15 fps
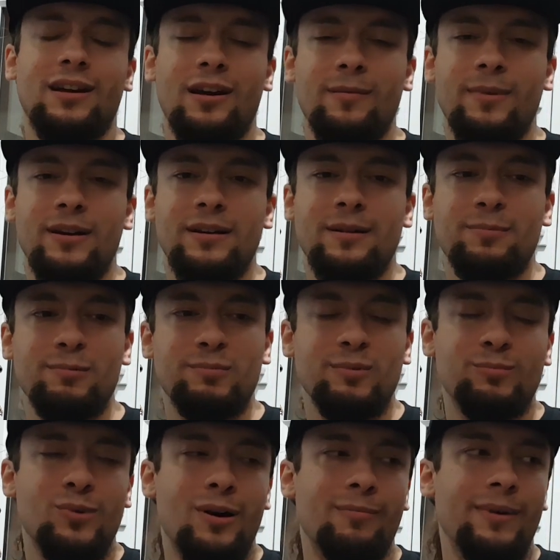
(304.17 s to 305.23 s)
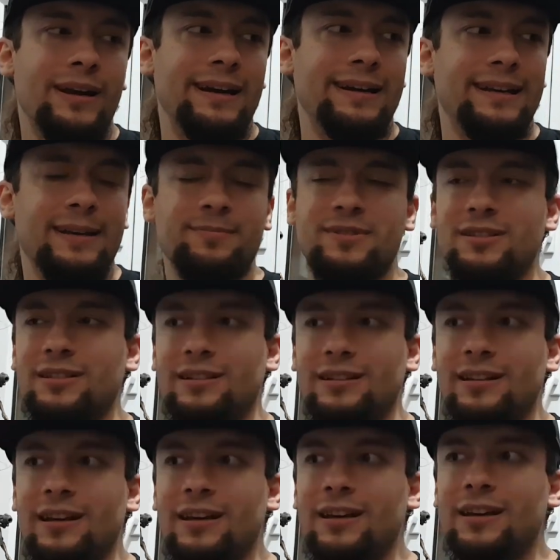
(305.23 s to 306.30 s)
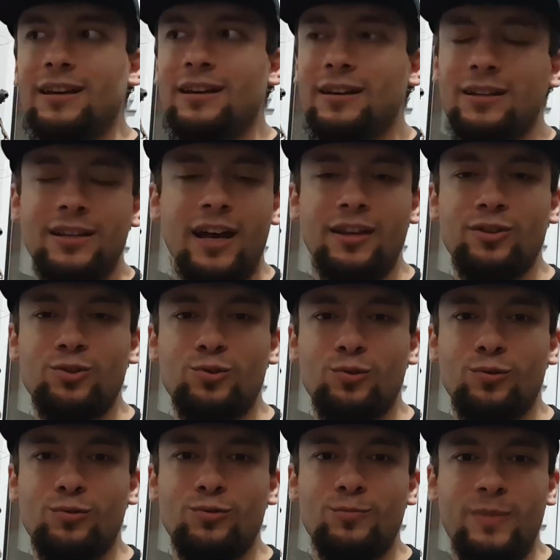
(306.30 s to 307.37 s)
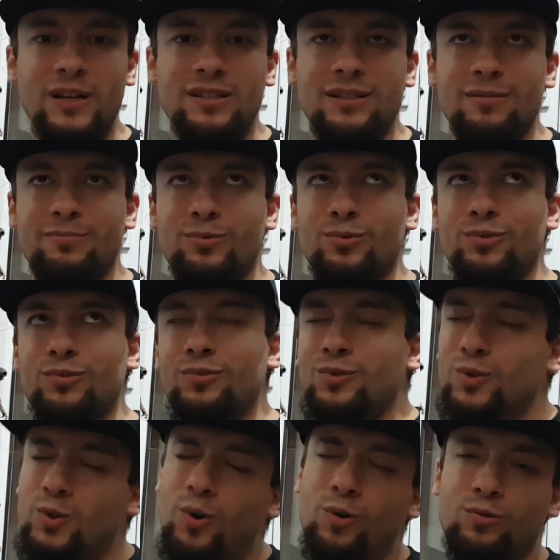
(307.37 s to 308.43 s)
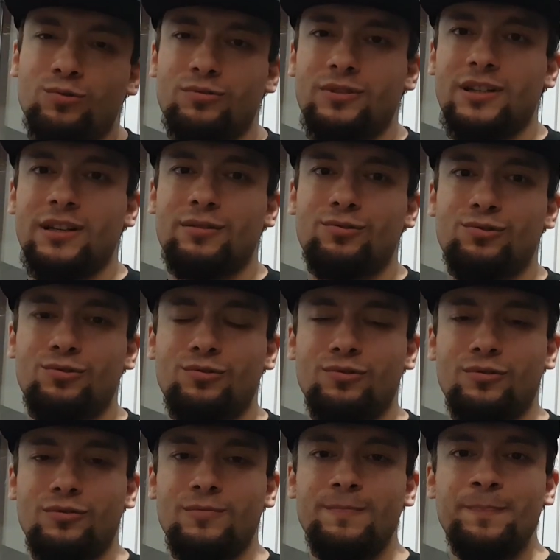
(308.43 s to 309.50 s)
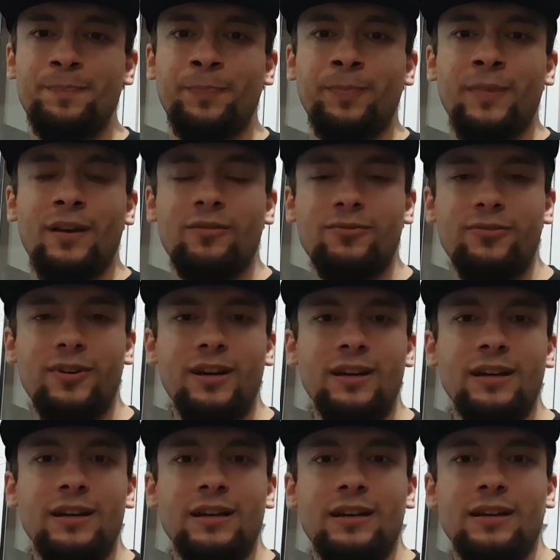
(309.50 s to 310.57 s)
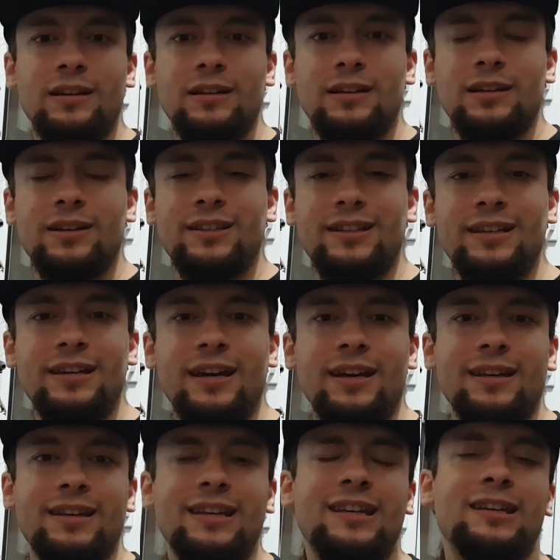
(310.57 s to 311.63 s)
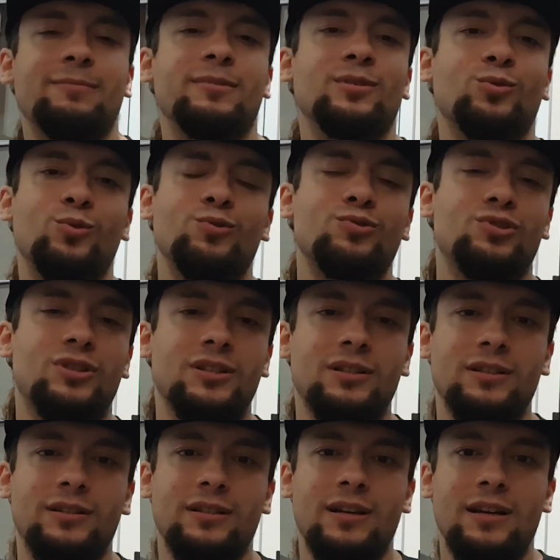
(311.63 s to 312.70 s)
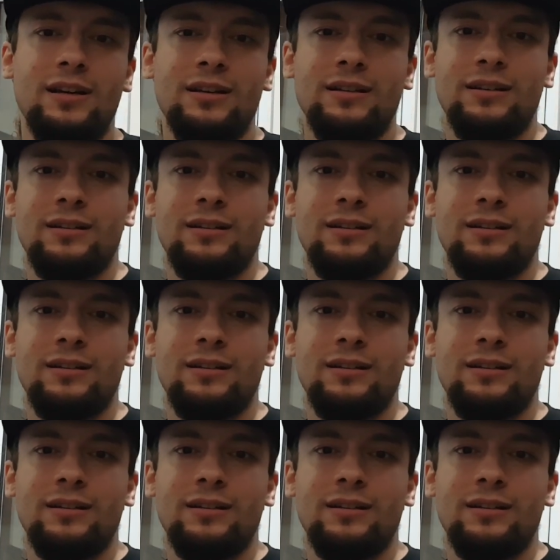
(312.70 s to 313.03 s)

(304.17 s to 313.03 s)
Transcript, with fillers: haber yapıp da bu haberlerin hepsinin yanlış olduğu başka bir oyun yoktur diye düşünüyorum. Ve e, yine 2013 yılında